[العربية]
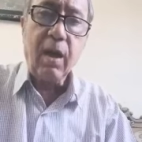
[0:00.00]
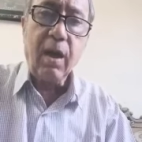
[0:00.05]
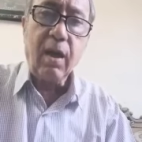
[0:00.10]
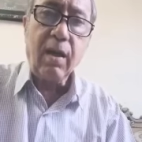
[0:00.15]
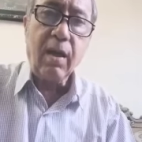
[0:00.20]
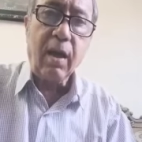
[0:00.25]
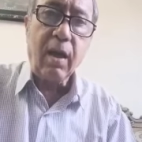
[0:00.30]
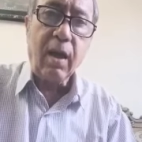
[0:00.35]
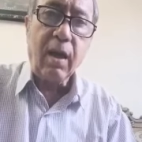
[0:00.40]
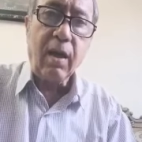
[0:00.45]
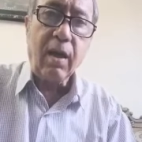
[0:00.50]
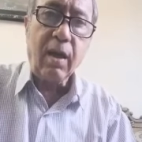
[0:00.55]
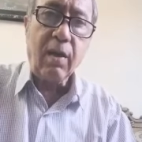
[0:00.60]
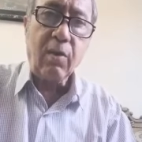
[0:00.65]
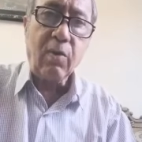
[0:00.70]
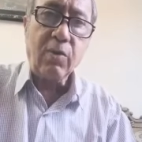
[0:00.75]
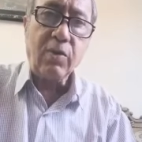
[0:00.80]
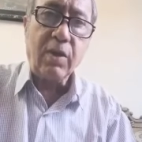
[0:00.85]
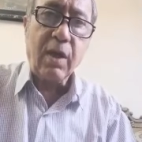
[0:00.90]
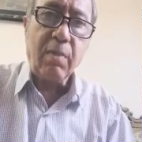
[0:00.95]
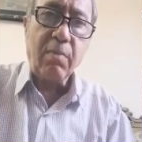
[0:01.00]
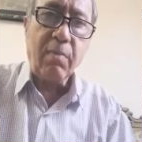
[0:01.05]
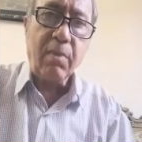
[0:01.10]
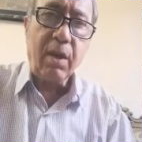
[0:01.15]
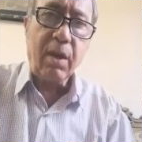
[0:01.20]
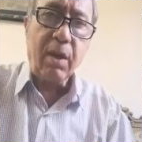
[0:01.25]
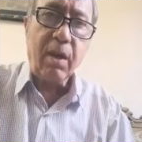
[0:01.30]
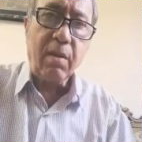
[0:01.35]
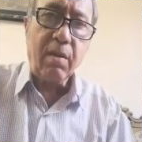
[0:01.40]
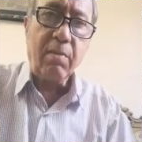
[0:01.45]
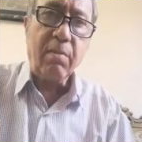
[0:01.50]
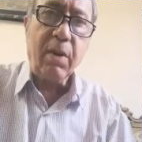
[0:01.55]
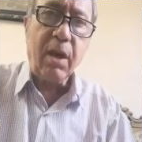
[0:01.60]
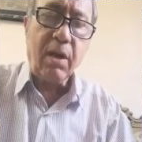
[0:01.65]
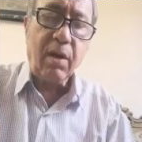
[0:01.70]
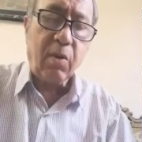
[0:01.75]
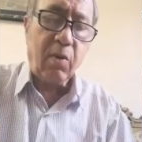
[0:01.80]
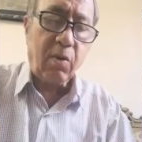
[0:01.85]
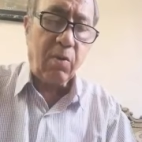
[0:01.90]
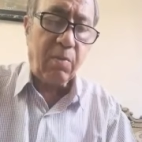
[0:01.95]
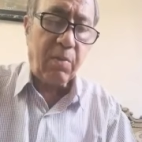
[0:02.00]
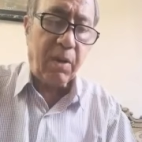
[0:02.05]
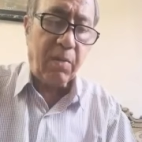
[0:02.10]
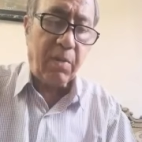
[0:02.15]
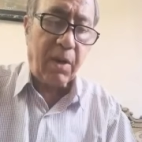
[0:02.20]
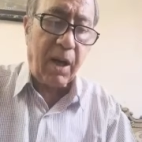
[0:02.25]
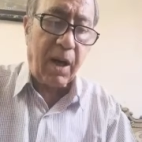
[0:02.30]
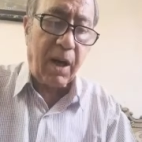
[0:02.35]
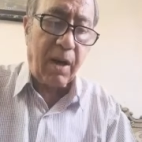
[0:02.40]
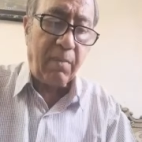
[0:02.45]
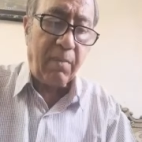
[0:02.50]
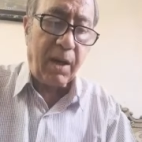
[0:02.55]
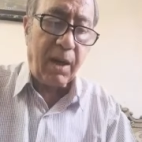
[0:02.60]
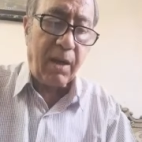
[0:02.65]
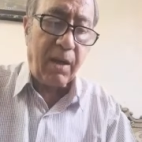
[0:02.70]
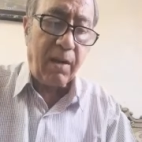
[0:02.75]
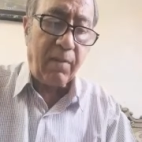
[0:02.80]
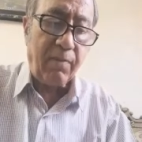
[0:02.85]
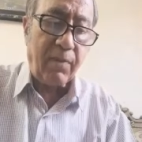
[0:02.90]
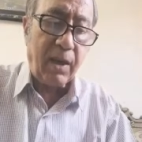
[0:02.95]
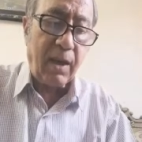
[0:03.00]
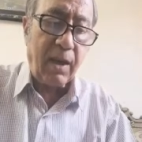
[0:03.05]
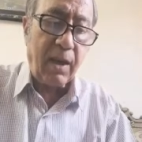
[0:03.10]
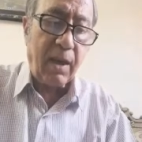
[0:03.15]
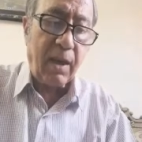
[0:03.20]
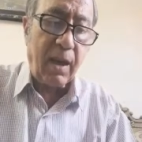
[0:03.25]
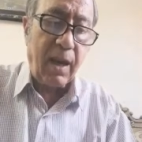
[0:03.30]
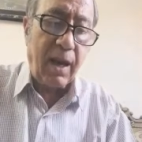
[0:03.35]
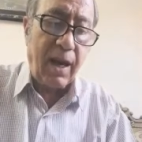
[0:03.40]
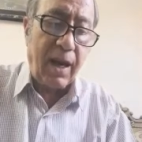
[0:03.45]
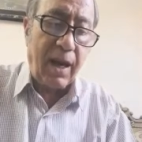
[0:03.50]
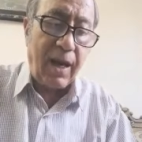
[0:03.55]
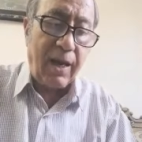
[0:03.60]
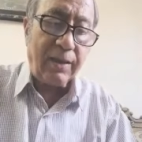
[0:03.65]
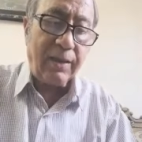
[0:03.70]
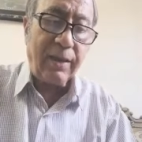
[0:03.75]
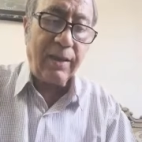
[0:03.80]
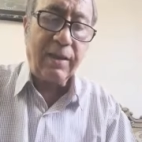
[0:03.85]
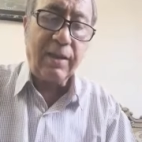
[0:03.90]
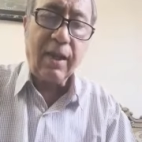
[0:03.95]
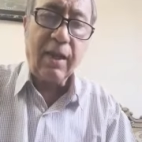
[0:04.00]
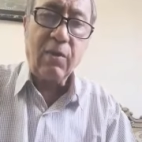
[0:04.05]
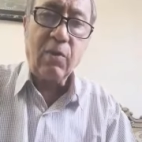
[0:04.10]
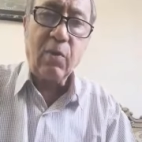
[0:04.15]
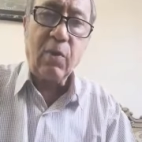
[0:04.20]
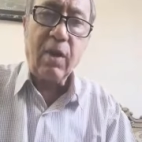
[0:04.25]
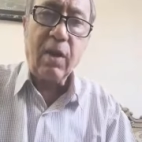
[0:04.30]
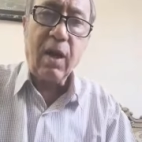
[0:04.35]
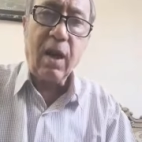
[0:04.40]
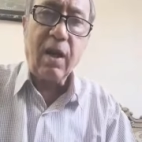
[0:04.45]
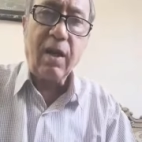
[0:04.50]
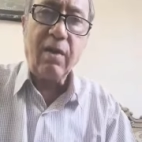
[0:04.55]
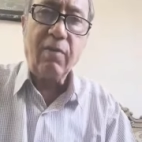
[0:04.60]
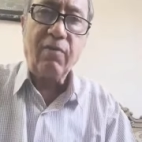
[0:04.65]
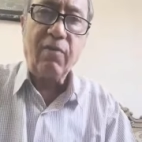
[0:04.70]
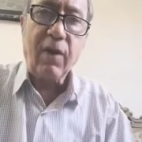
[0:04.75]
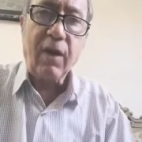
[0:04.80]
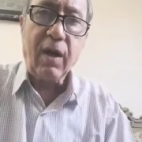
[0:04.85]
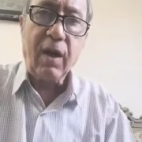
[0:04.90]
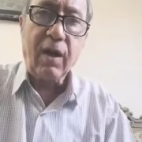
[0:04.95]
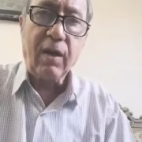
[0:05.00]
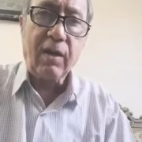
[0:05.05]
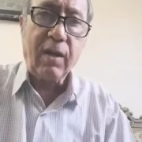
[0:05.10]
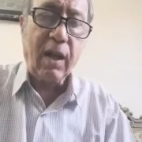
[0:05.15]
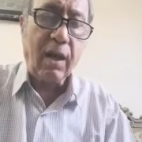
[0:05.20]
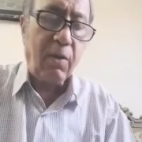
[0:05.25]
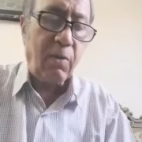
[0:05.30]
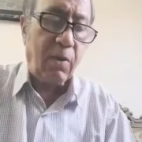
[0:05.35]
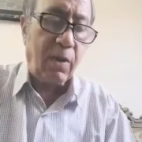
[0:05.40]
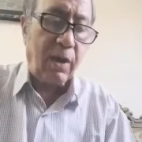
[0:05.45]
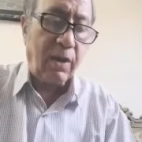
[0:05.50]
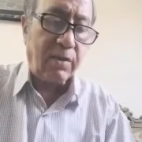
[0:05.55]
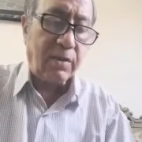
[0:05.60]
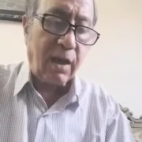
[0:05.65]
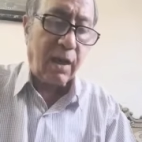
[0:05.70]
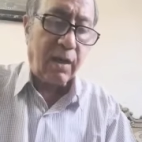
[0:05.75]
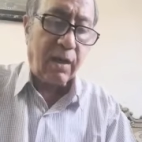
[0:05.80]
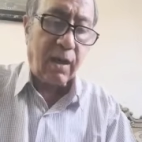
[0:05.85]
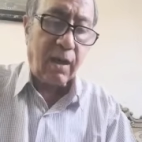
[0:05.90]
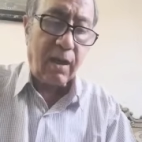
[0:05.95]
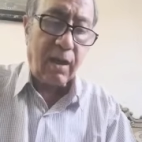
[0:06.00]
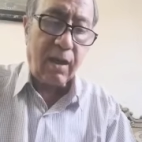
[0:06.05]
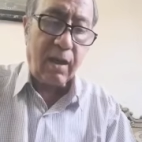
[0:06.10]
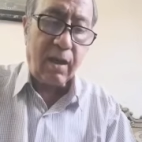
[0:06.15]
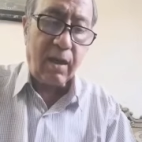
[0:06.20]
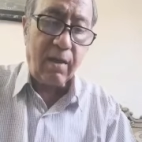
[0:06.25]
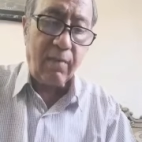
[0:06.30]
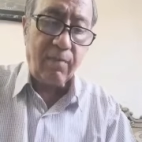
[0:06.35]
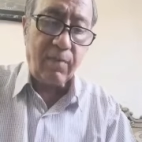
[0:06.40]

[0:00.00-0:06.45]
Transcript: أن, أن نسمي ما يقوم به من عمل إعادة تدوير النفايات أو ريسايكلينج